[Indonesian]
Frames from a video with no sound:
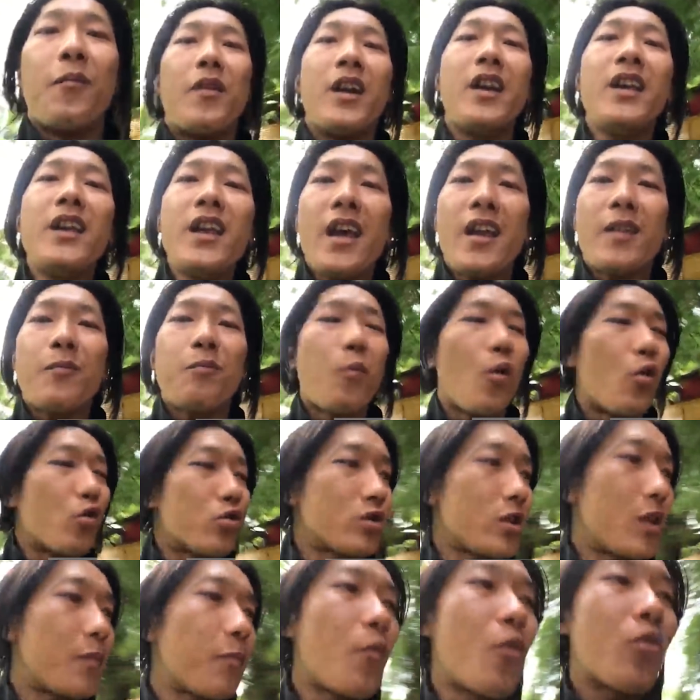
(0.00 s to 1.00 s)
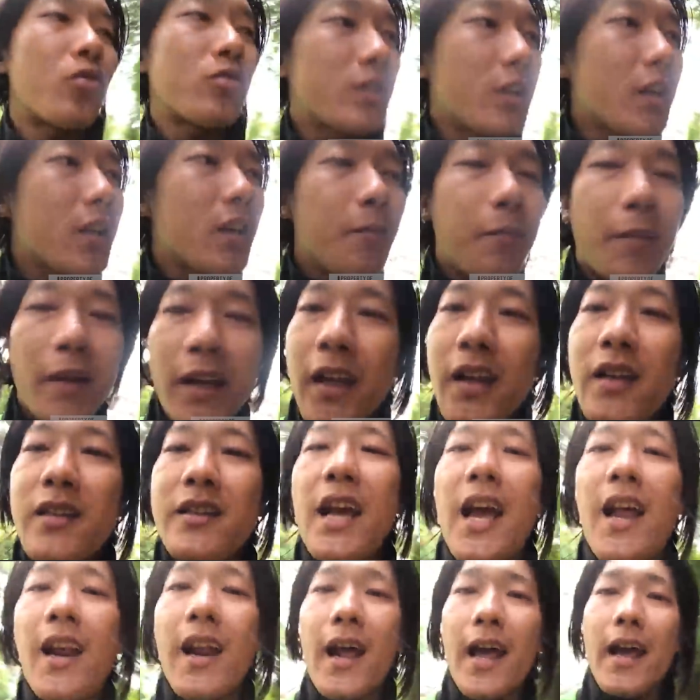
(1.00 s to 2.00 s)
Lihat poster-poster di pinggir
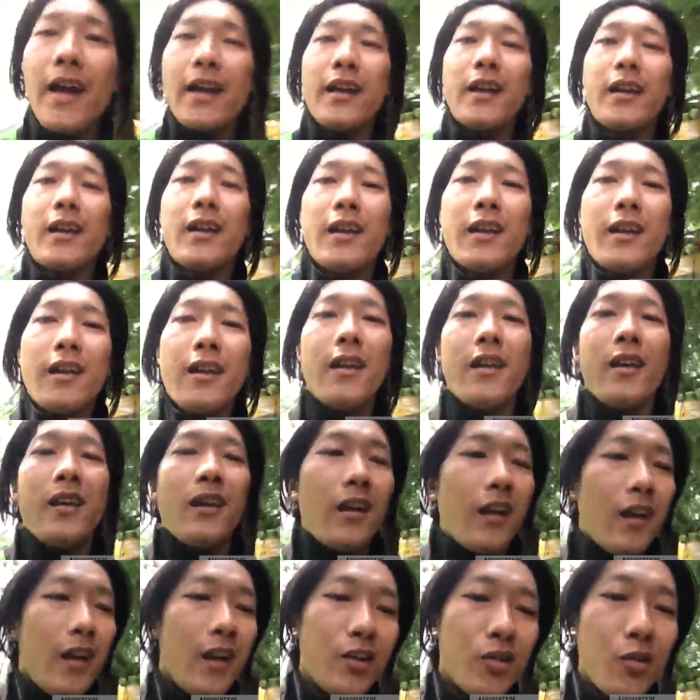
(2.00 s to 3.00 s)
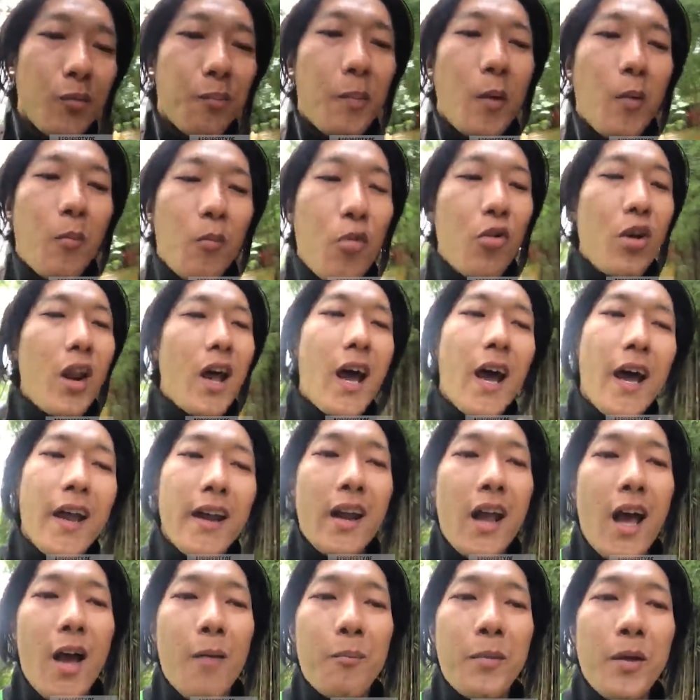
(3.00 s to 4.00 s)
jalan, itu
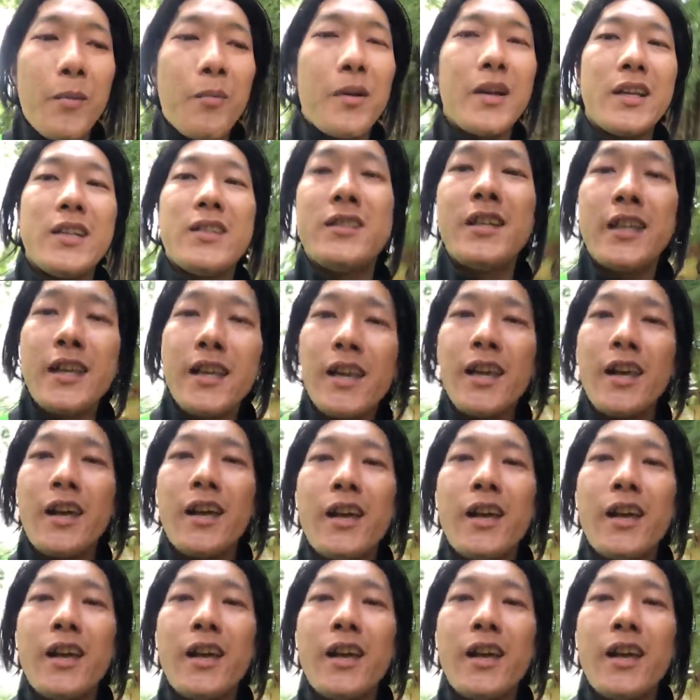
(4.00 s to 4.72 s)
pemulangan Habib Rizik.